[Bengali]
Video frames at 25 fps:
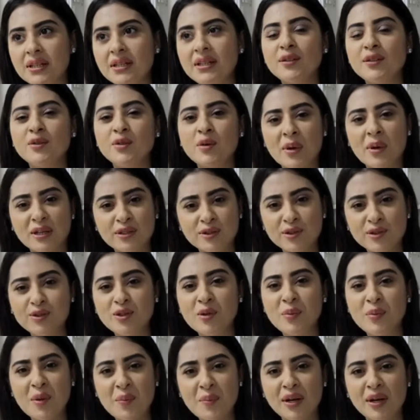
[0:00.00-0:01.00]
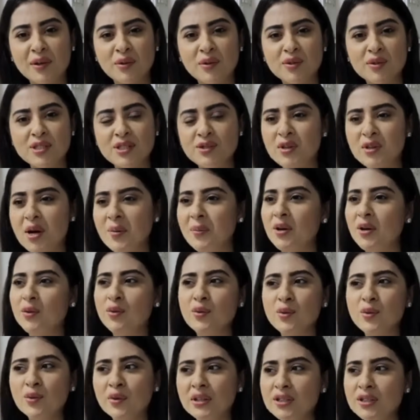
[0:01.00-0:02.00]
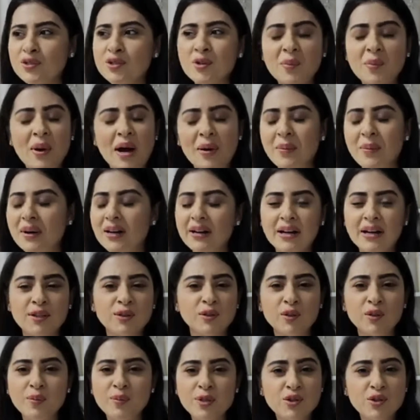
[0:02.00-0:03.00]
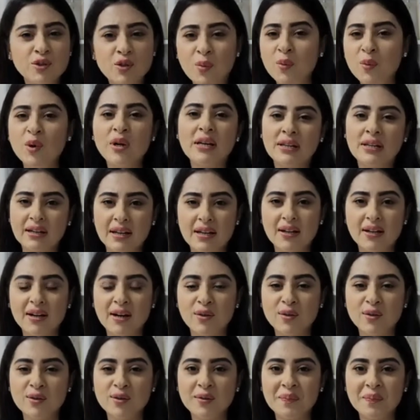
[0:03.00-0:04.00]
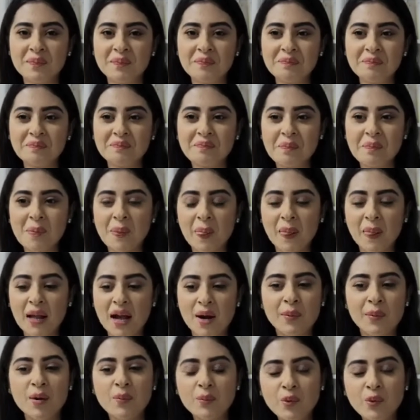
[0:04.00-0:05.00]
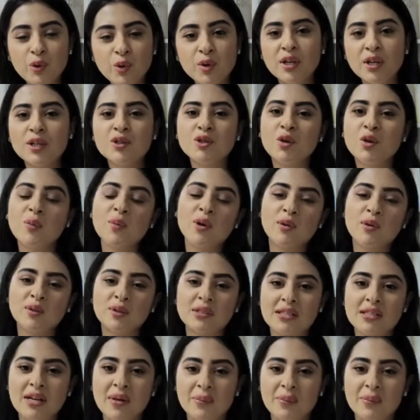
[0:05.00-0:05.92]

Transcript: বুবলি আরও বলেন আমার সন্তান শেহজাদকে সামনে আনার পর থেকে আমার সঙ্গে যা যা হচ্ছে